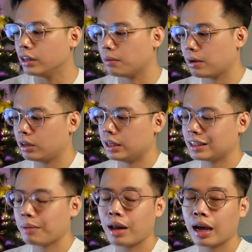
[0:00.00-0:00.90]
thì các bạn có thể
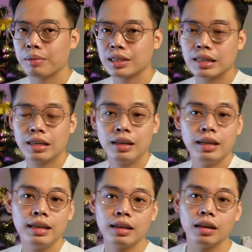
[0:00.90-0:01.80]
xem lại mình sẽ dẫn
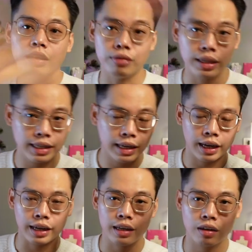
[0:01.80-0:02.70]
link ở phía trên
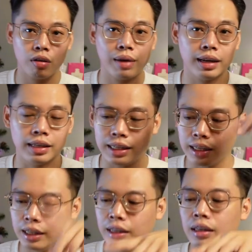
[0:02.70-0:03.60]
này để các bạn nhìn
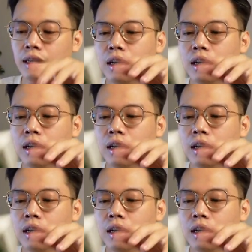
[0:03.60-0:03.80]
thấy